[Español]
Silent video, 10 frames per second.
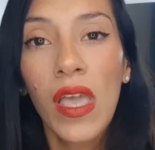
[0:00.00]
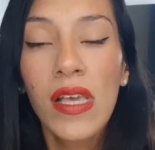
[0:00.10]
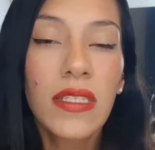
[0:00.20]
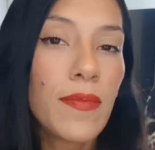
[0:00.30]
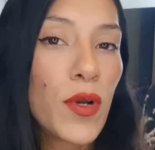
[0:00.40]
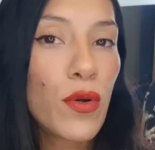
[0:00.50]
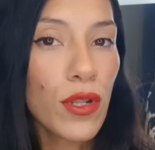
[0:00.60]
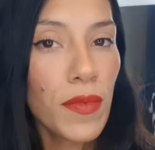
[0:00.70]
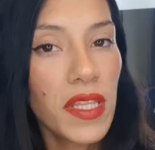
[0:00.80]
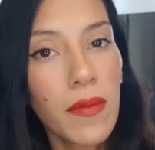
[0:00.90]
Se me
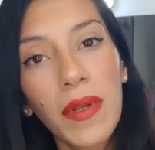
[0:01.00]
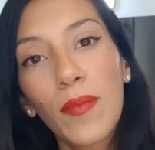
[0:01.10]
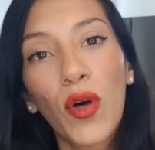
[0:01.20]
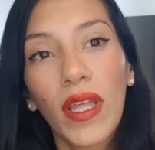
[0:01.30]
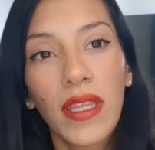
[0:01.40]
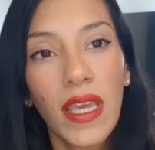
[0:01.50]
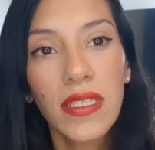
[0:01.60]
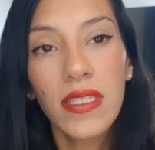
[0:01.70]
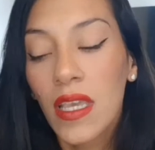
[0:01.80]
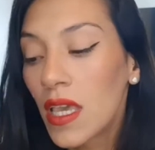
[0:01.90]
ocurrió meterme en
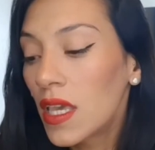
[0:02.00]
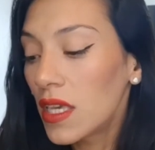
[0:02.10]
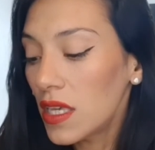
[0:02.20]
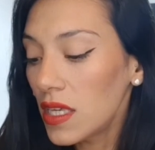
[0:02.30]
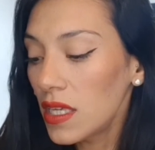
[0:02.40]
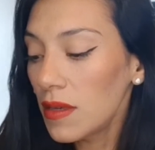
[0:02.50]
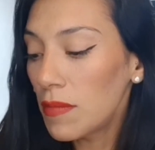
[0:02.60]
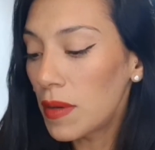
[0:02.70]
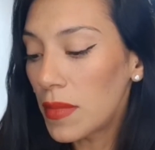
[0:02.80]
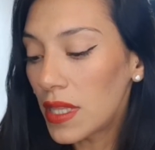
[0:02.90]
Modatex y
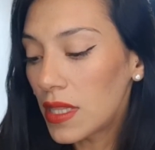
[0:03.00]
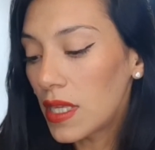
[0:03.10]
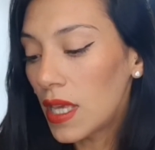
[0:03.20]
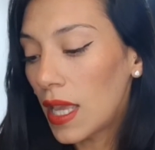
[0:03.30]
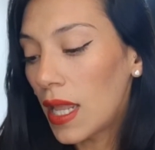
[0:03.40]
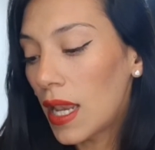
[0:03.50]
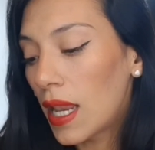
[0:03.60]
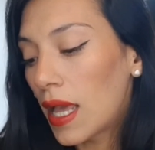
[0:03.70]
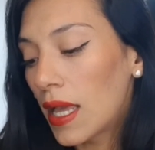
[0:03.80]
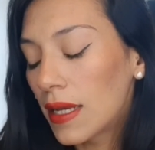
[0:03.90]
me metí en
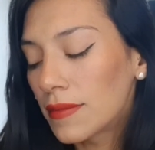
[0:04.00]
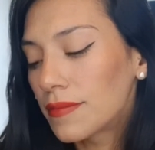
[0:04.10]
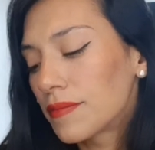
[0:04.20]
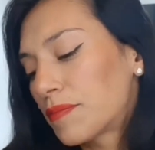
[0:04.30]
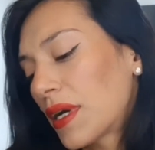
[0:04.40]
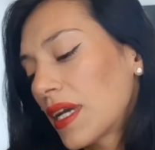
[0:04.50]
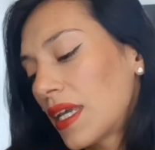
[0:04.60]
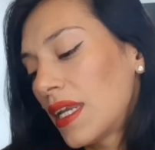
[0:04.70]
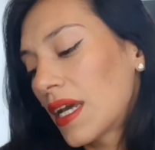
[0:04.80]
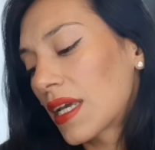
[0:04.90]
la
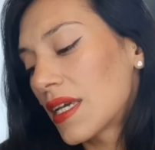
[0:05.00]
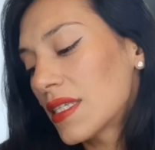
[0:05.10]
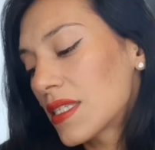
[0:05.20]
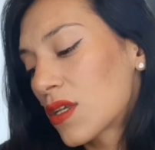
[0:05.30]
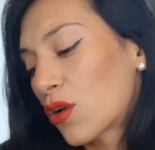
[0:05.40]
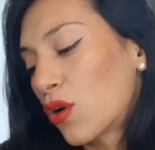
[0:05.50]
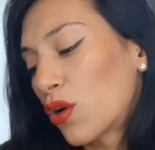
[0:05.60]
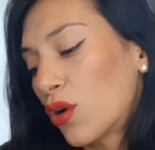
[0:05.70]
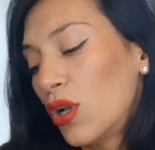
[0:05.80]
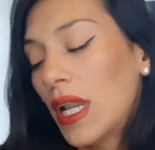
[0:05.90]
página que es
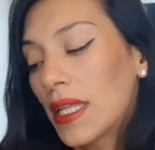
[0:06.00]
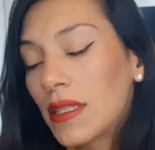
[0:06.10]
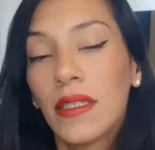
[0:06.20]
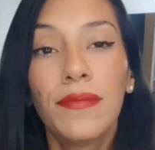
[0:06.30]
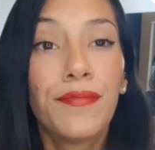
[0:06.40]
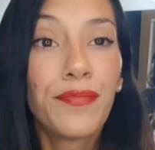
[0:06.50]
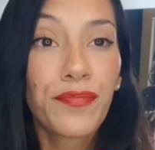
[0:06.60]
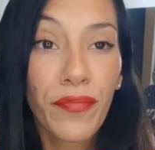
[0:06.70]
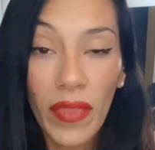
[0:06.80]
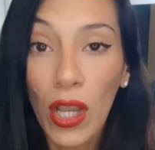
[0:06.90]
Cocolati,
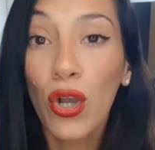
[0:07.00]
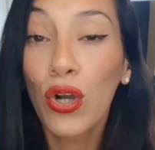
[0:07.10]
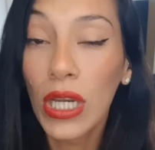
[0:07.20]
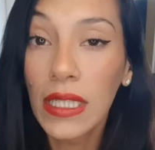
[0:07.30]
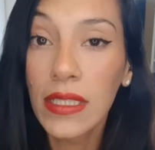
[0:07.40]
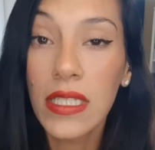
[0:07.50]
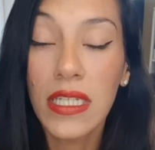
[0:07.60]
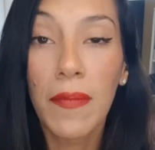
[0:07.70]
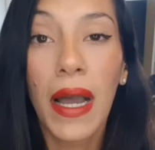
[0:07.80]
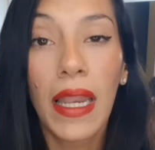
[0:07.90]
Cocolati se
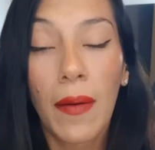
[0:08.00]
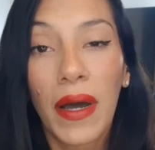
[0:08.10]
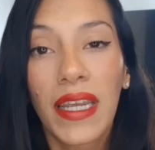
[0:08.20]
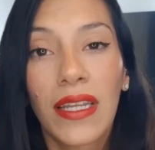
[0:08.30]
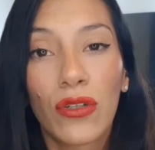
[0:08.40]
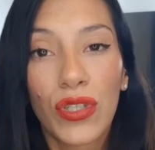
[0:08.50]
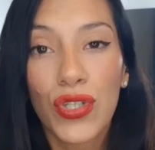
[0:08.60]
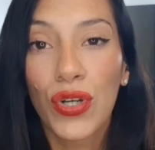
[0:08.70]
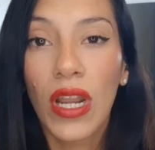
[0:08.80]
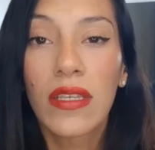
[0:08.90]
llama la página donde
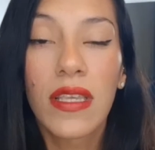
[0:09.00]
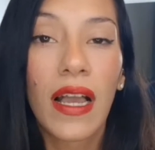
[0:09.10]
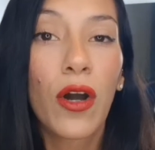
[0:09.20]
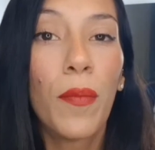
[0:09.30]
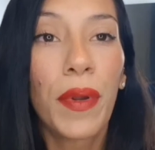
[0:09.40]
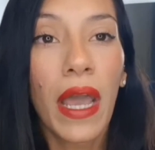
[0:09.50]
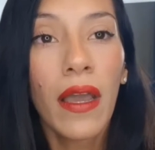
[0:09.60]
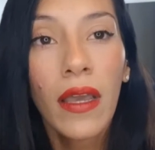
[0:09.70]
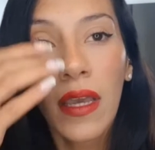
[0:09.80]
yo realicé la compra.